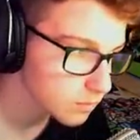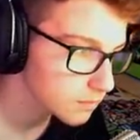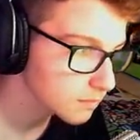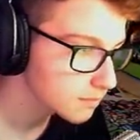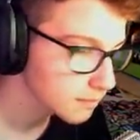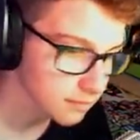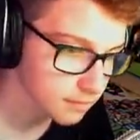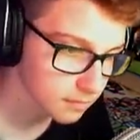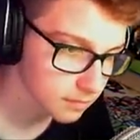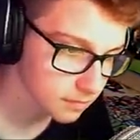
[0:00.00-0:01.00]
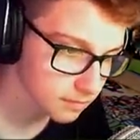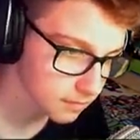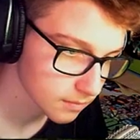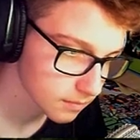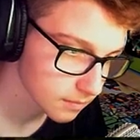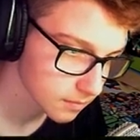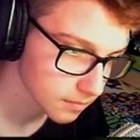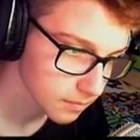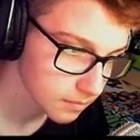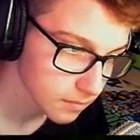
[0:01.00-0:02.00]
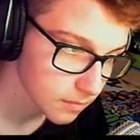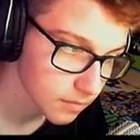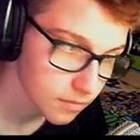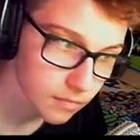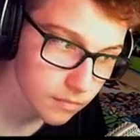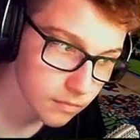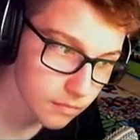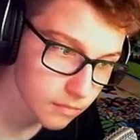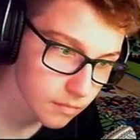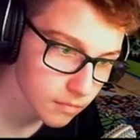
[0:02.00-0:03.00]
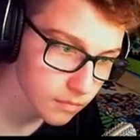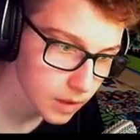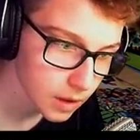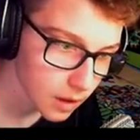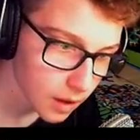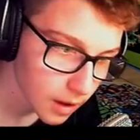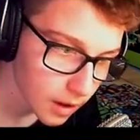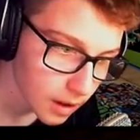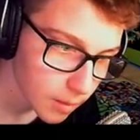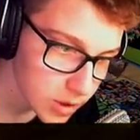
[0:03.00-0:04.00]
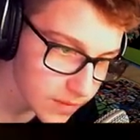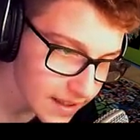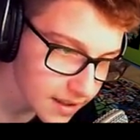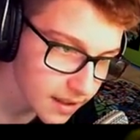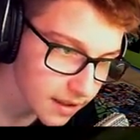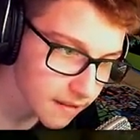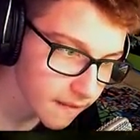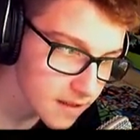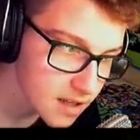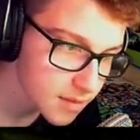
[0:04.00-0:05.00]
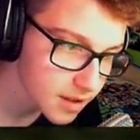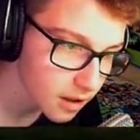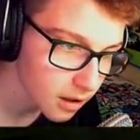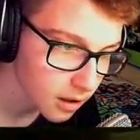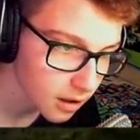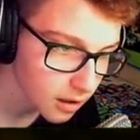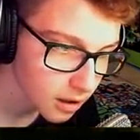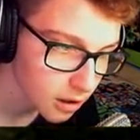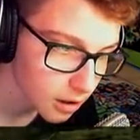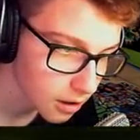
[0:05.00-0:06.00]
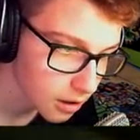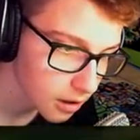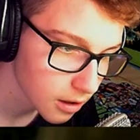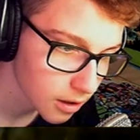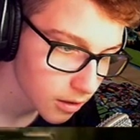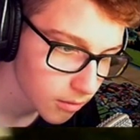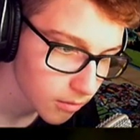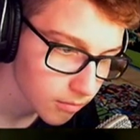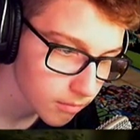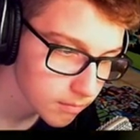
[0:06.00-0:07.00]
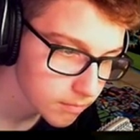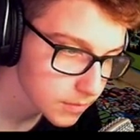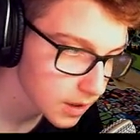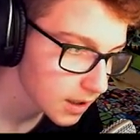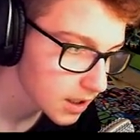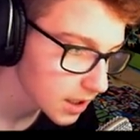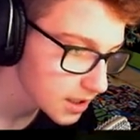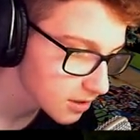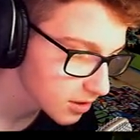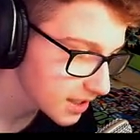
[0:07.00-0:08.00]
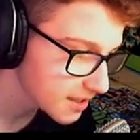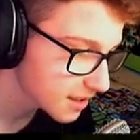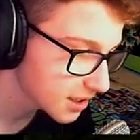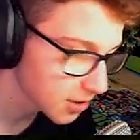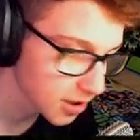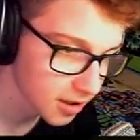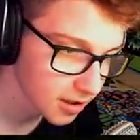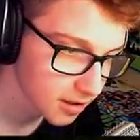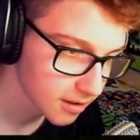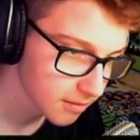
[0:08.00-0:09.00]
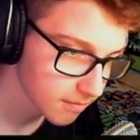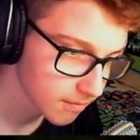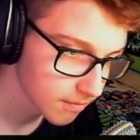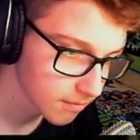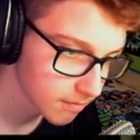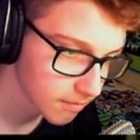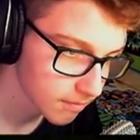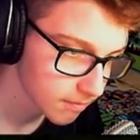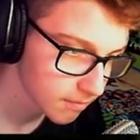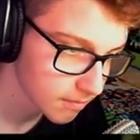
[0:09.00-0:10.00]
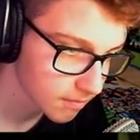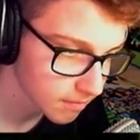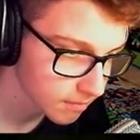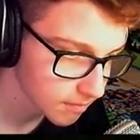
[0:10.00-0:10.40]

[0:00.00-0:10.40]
Stroh, aber ich habe doch 10 Stroh eigentlich, oder? Wo bist du, Jörn? Muss weitergehen. Ah, ist mir je. Eh. Äh, pass auf, da hinten da war äh, ne, Das ist ein Riesendino. Riesendino?